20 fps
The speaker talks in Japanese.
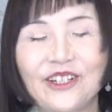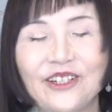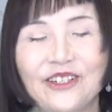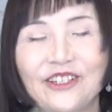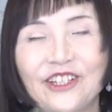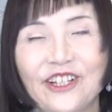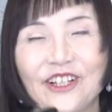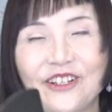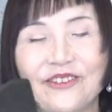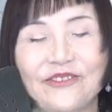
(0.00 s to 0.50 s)

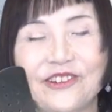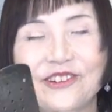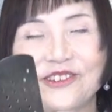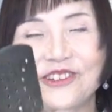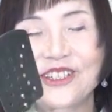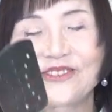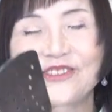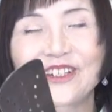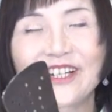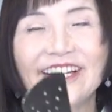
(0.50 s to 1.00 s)
ね、
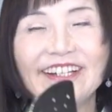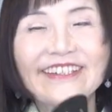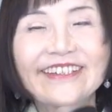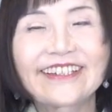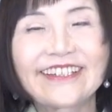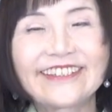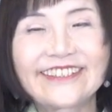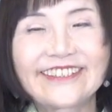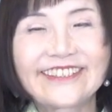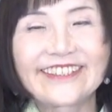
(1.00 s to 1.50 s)
元でも分かん
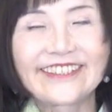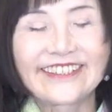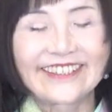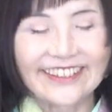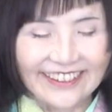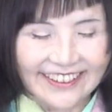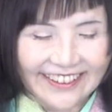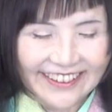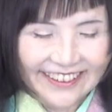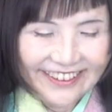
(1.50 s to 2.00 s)
ない
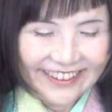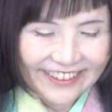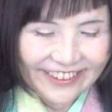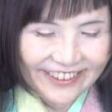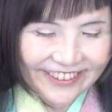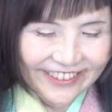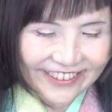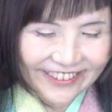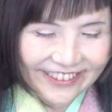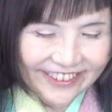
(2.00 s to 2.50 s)
し、
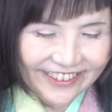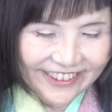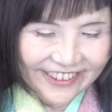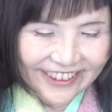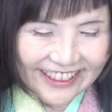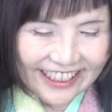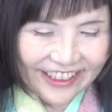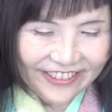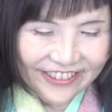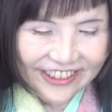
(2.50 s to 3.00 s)
すっご
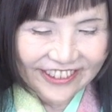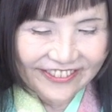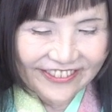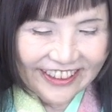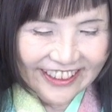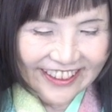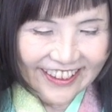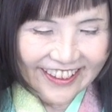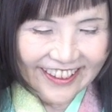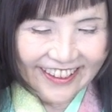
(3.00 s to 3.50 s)
い楽し
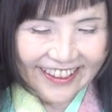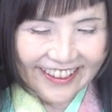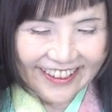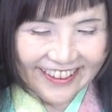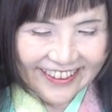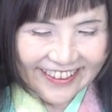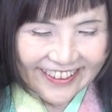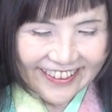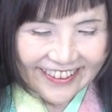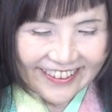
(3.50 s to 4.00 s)
めて。
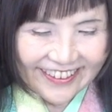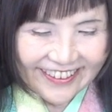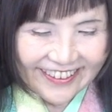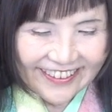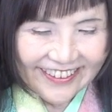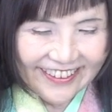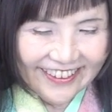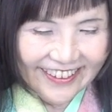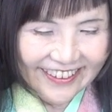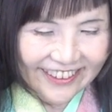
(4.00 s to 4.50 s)

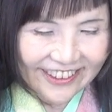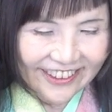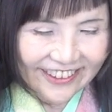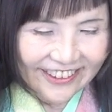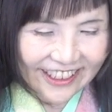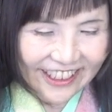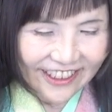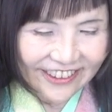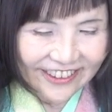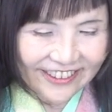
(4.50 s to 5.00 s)
で
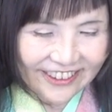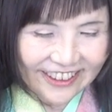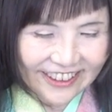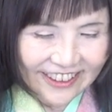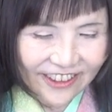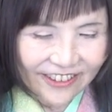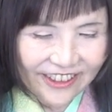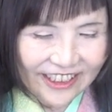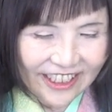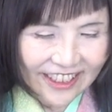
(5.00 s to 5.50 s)
中華風
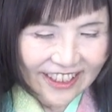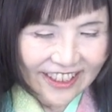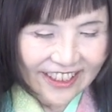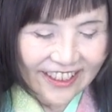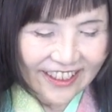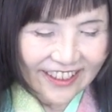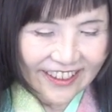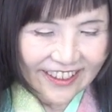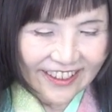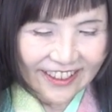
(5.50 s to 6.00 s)
ニラおやき
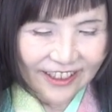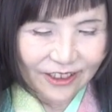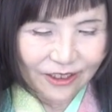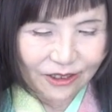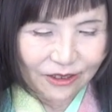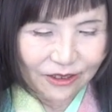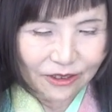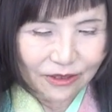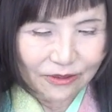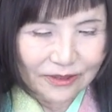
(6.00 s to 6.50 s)
があっ
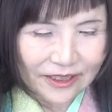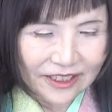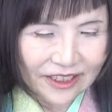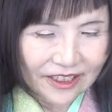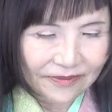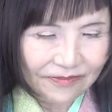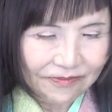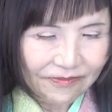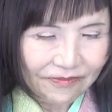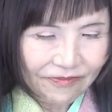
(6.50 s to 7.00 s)
という間
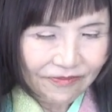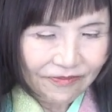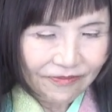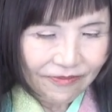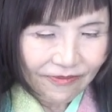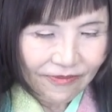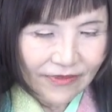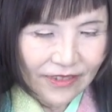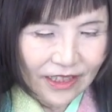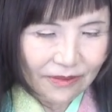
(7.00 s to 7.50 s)
に、
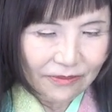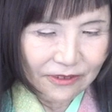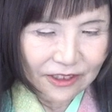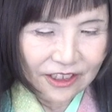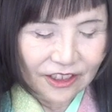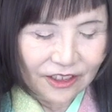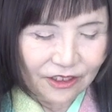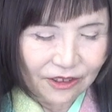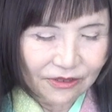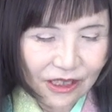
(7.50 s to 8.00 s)
でも
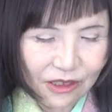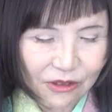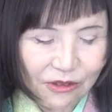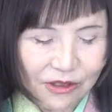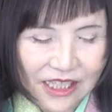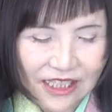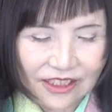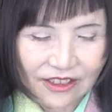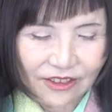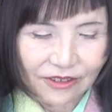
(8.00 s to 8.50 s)
実はご
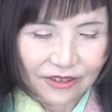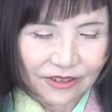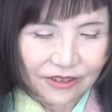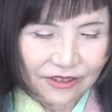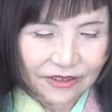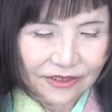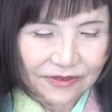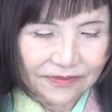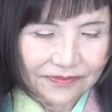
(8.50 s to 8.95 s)
飯という、